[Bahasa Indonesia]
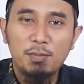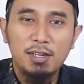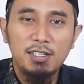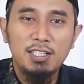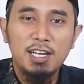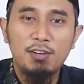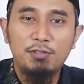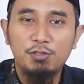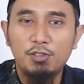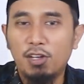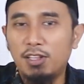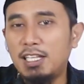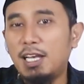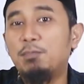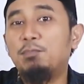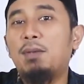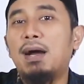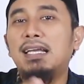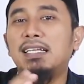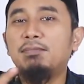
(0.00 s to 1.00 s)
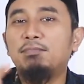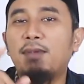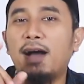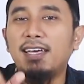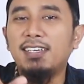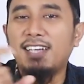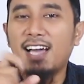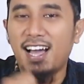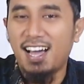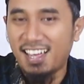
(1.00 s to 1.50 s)
yang paling afdol, yang paling
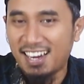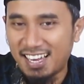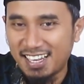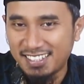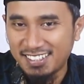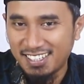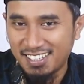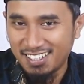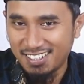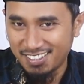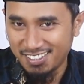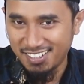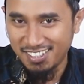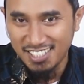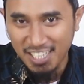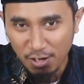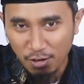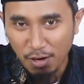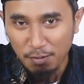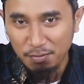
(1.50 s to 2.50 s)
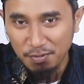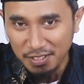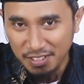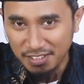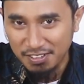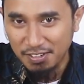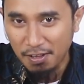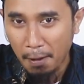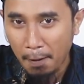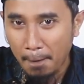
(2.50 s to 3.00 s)
baik akhlaknya dijawab
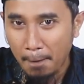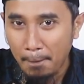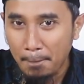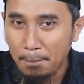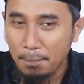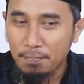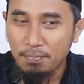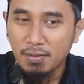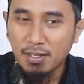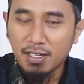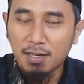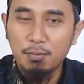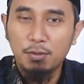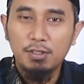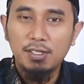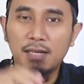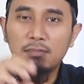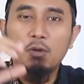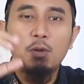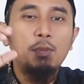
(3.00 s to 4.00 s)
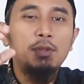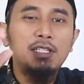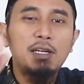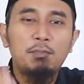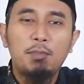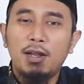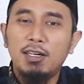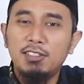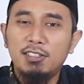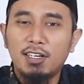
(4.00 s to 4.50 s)
begitu. Kemudian
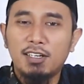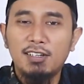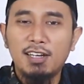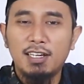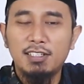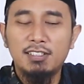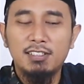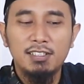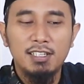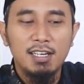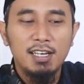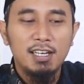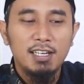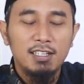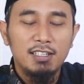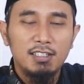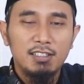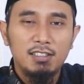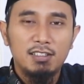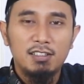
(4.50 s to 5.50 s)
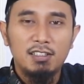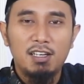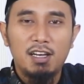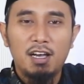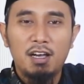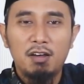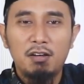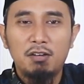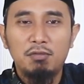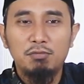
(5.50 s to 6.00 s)
mukmin yang paling cerdas.
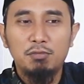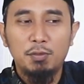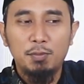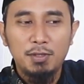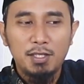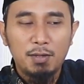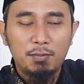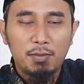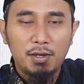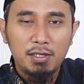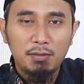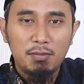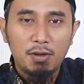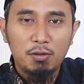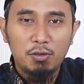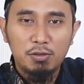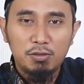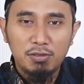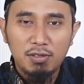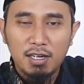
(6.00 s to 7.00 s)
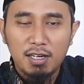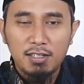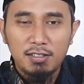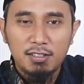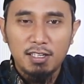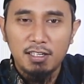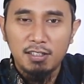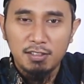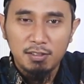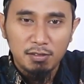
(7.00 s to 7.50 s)
Ya, mukmin yang paling bagus sudah.
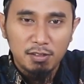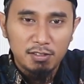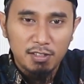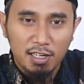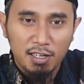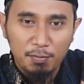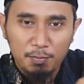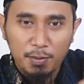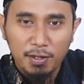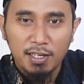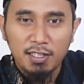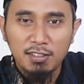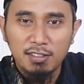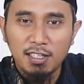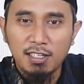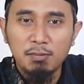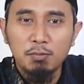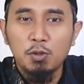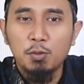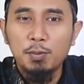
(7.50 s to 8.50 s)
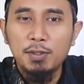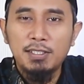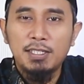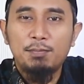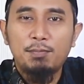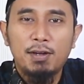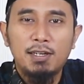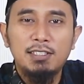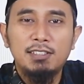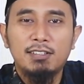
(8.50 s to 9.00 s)
Saya saya pengen jadi
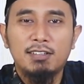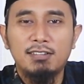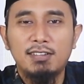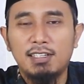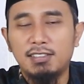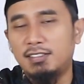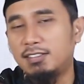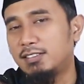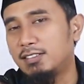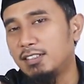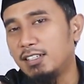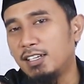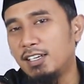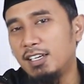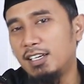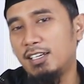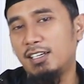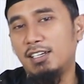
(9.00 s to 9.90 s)
mukmin yang paling cerdas